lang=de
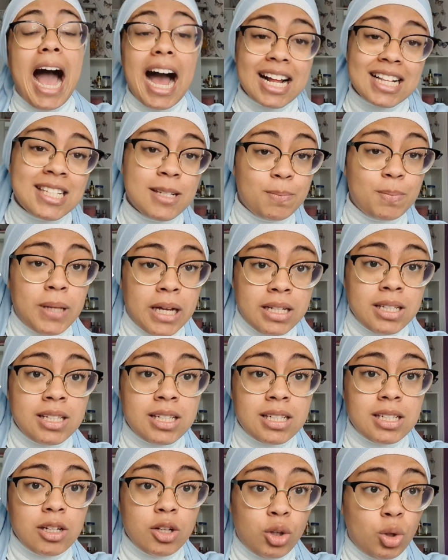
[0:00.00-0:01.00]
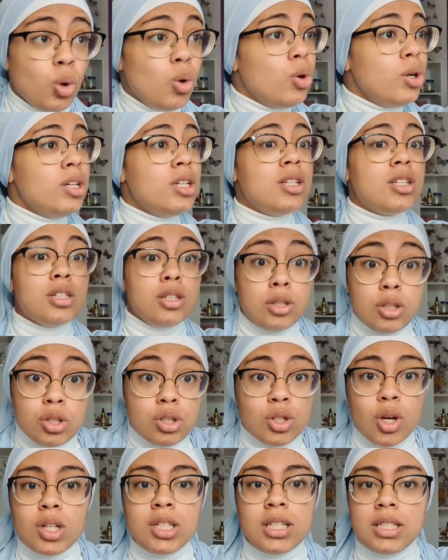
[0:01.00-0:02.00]
Akzeptanz durch
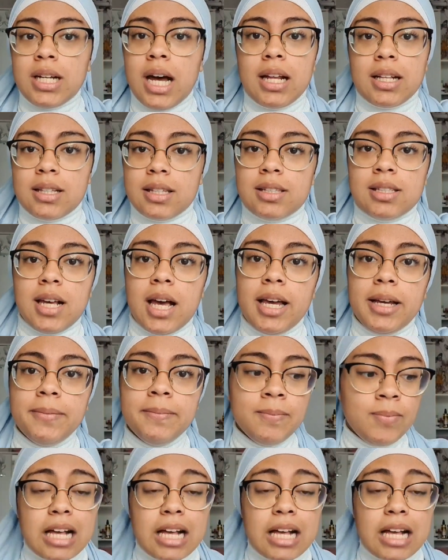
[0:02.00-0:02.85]
solche Taten zeigen.